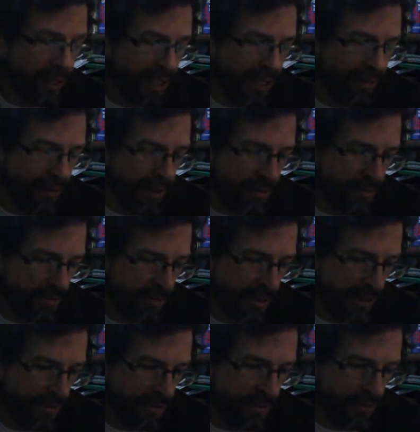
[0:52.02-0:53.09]
qué hablar
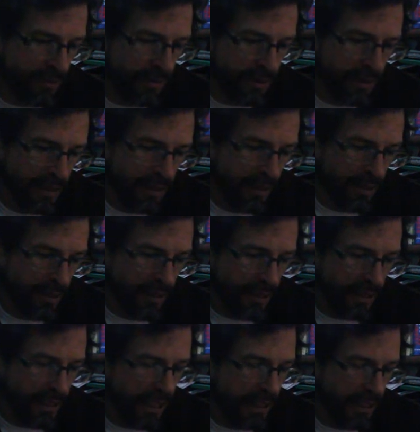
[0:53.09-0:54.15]
sobre esto?
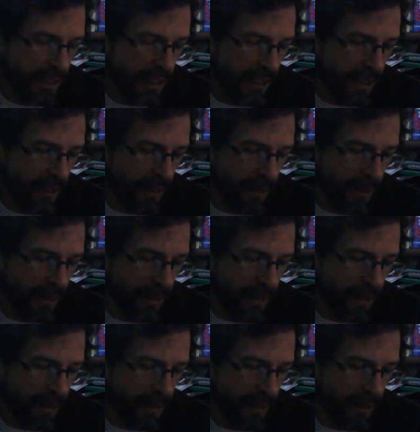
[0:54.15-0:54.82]
Ya dije,